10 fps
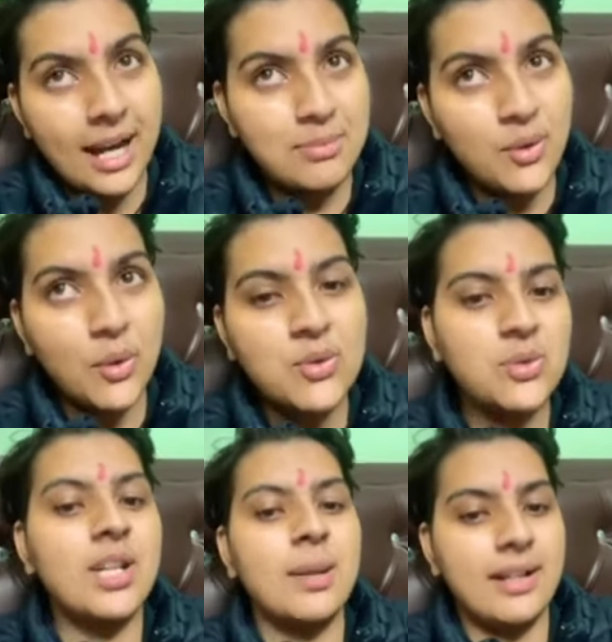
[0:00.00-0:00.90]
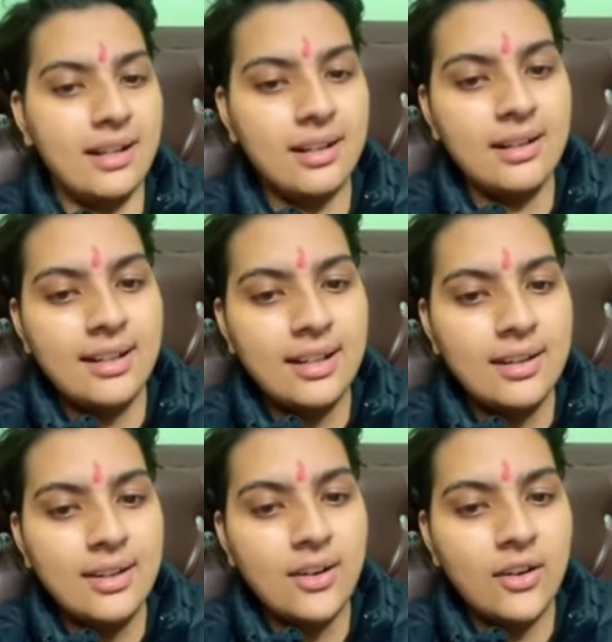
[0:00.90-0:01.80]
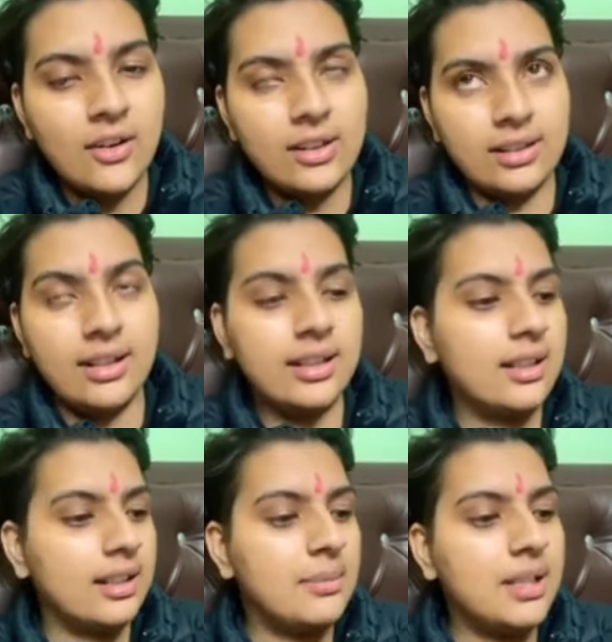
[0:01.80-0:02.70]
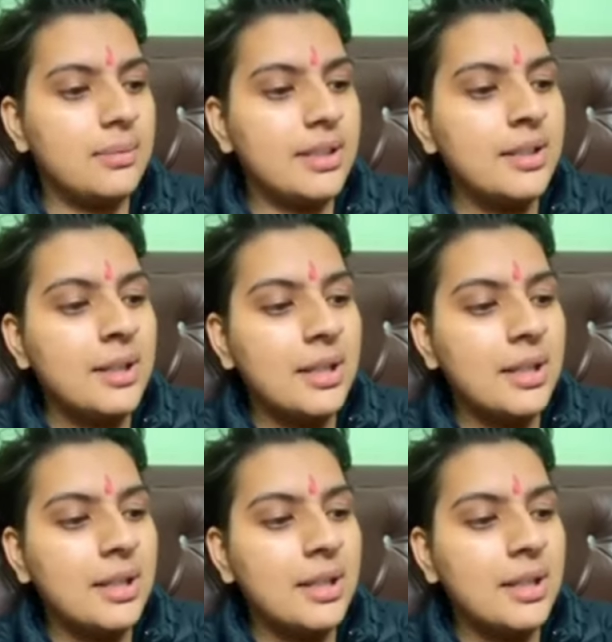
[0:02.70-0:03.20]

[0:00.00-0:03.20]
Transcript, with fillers: आप लोगों को सुनना पड़ेगा और हाँ कभी कभी